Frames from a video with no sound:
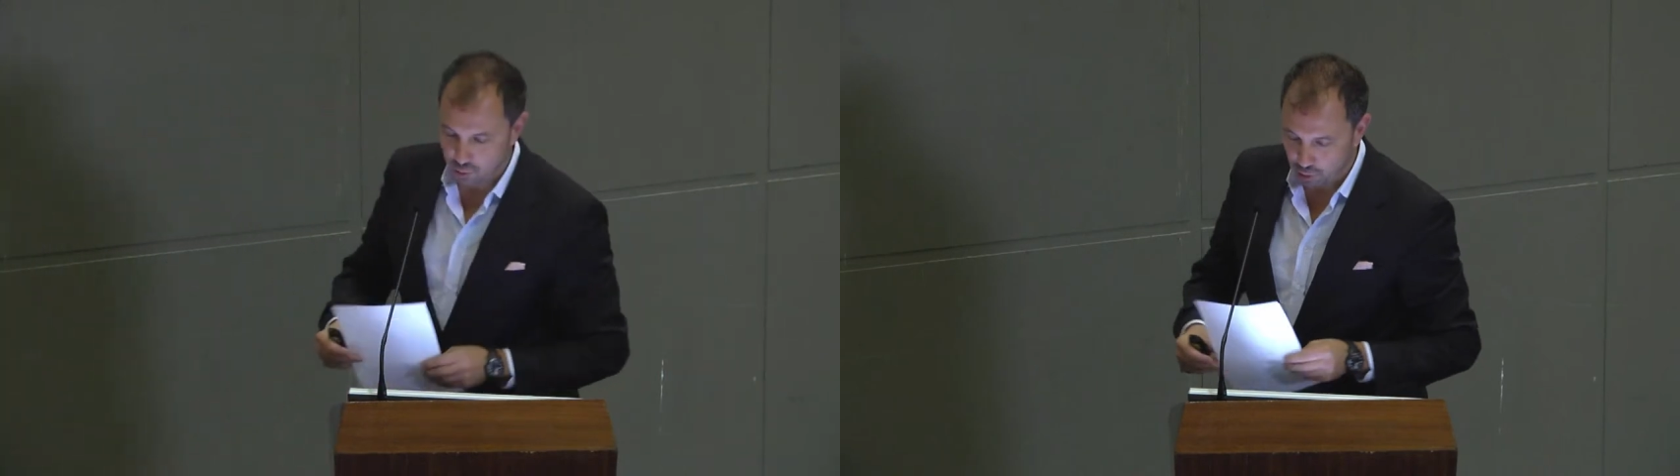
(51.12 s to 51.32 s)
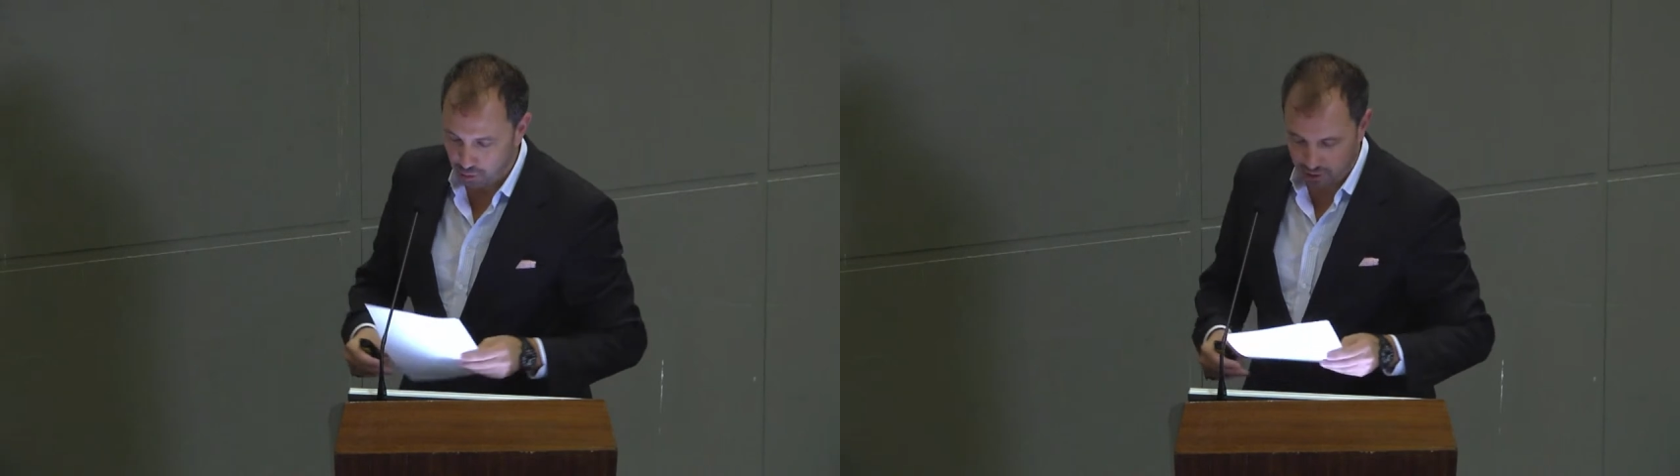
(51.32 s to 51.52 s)

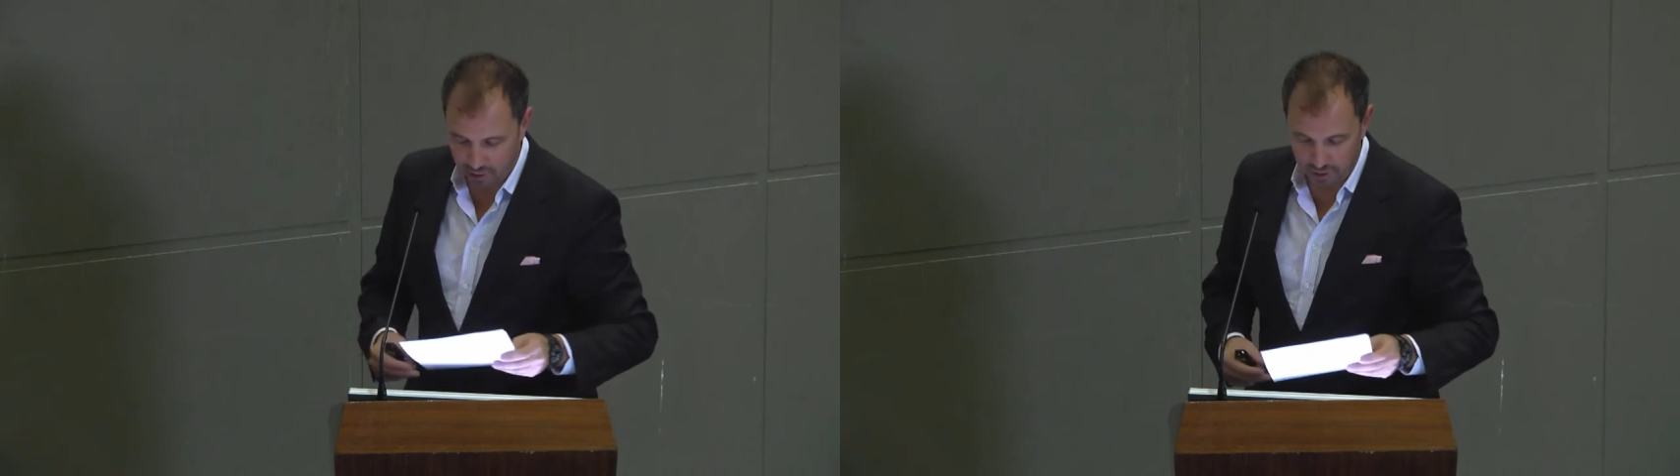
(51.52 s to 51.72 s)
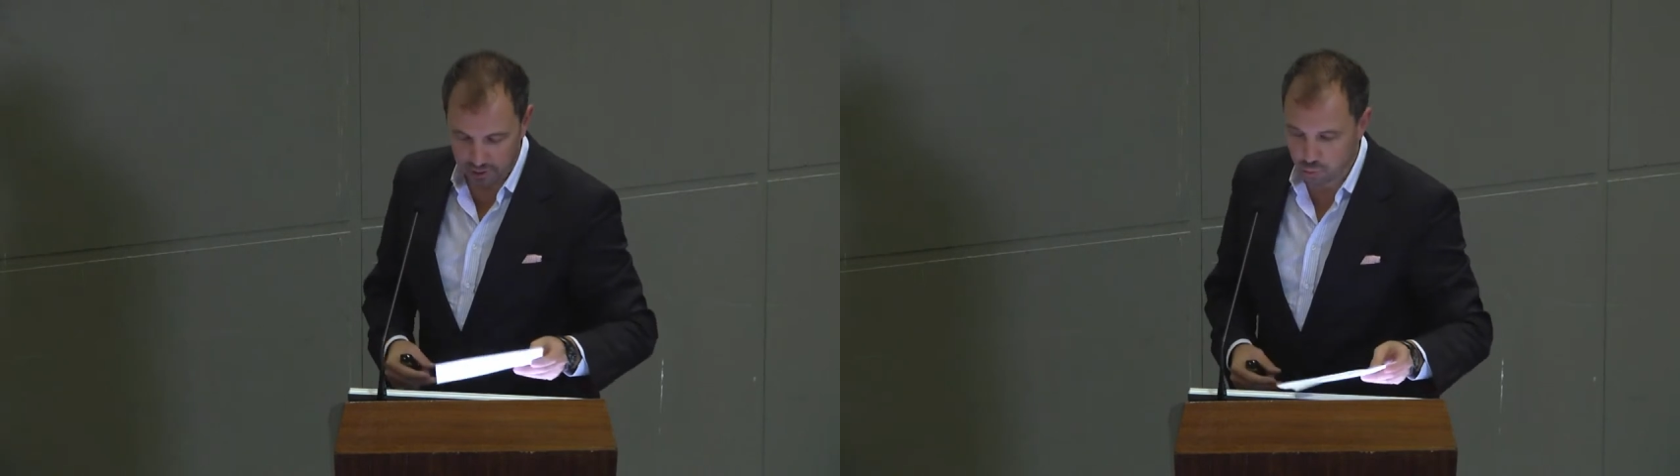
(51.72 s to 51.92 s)
ruego
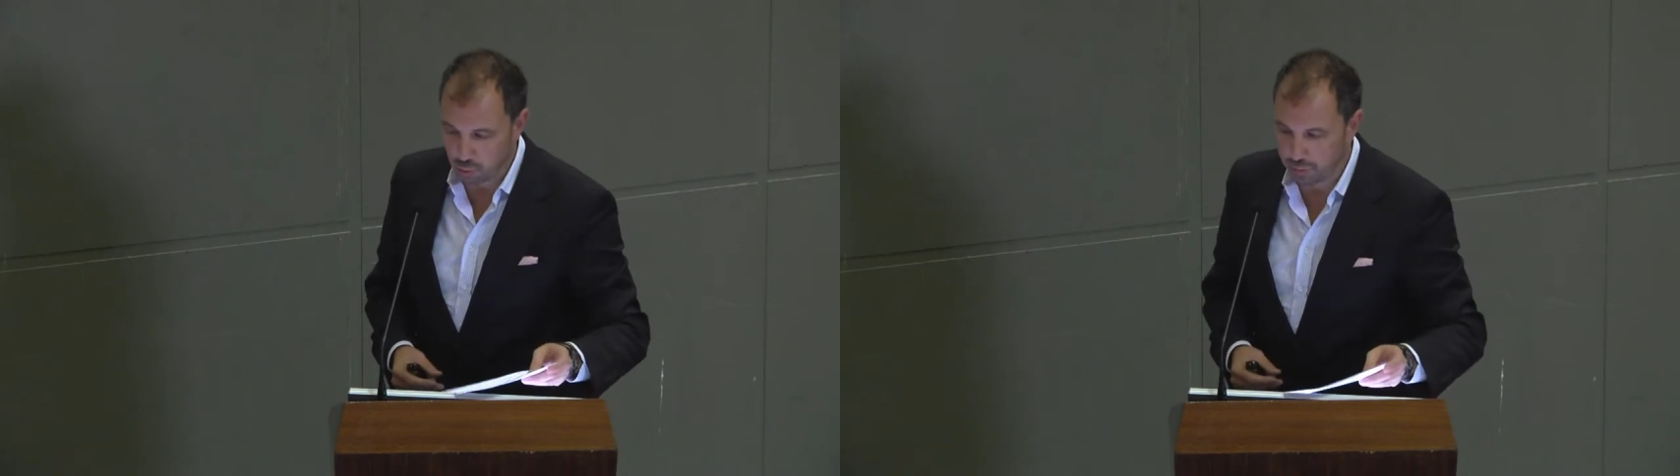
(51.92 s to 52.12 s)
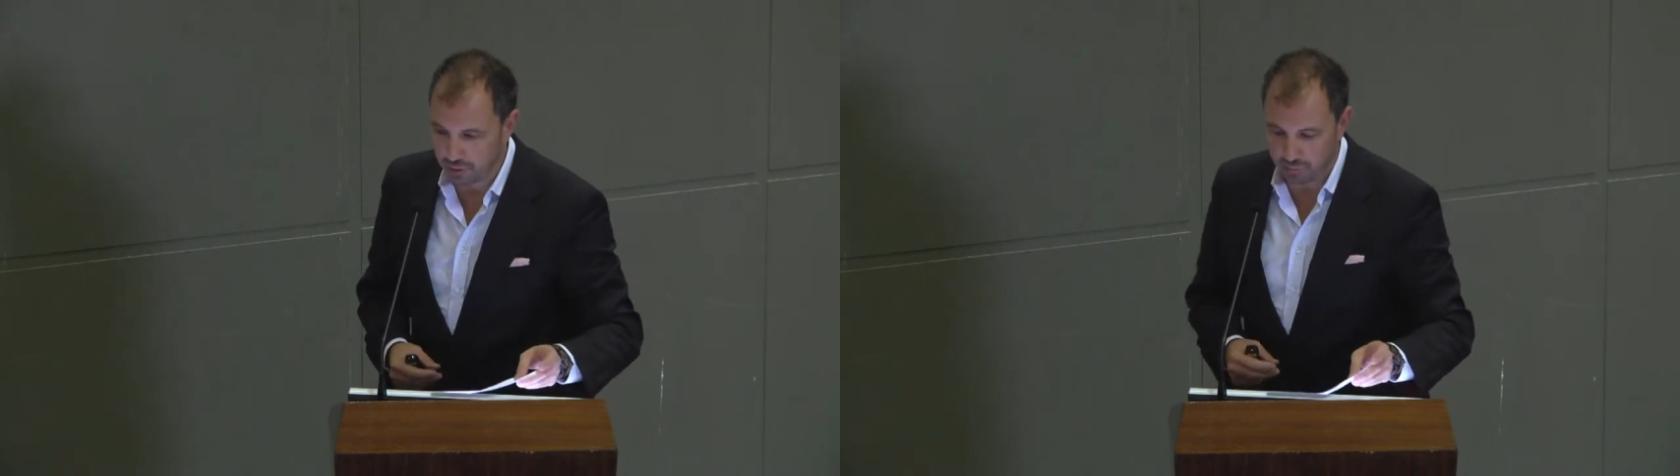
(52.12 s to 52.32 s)
que
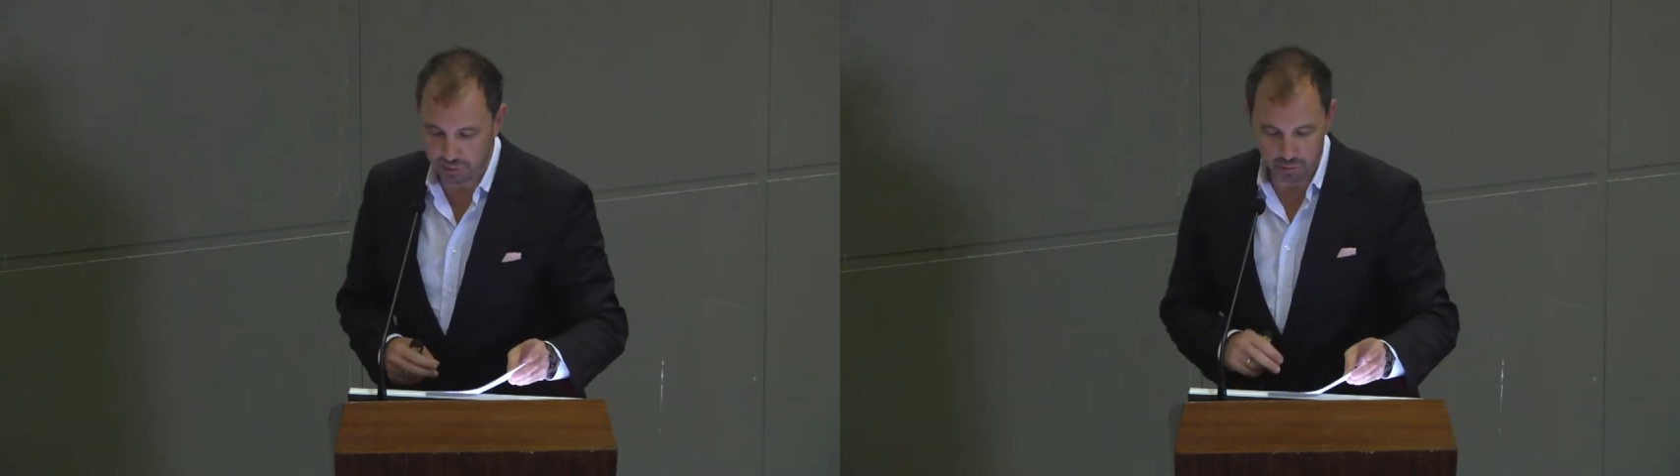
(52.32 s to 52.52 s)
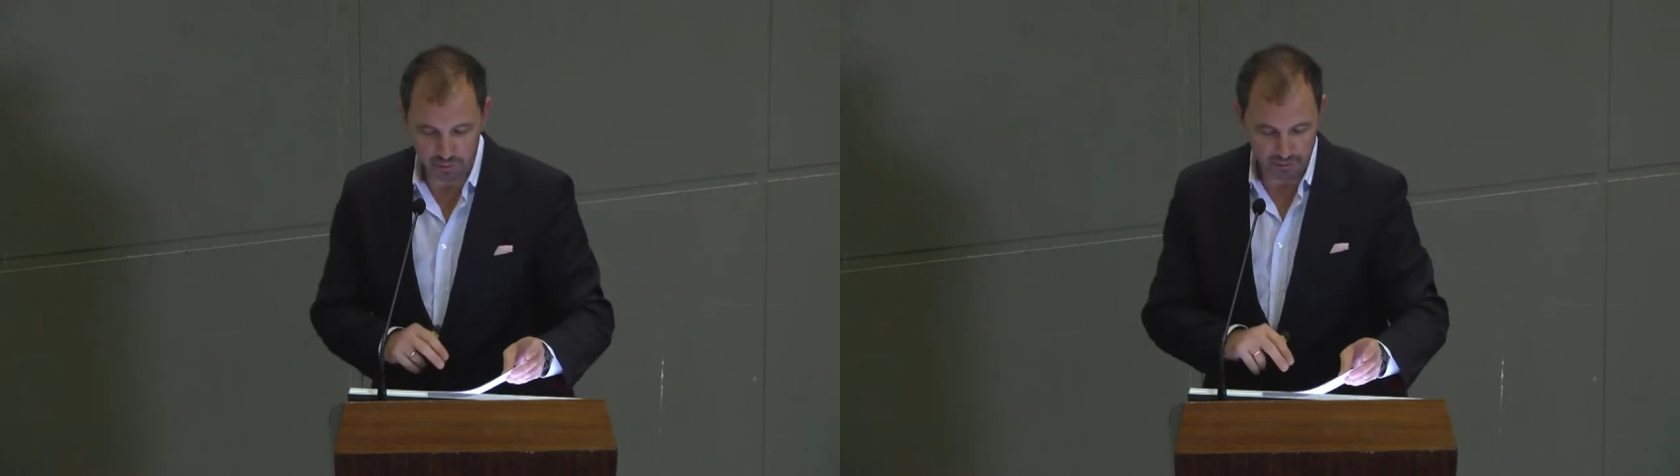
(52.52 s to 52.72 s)
disculpen mi
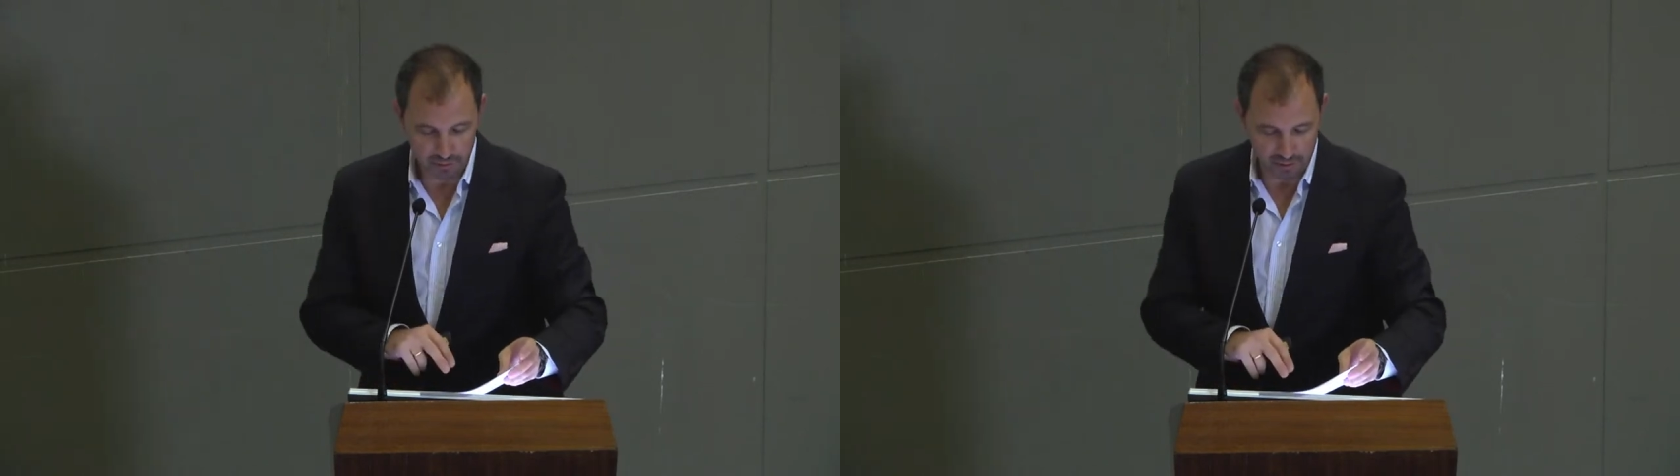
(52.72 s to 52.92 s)
voz,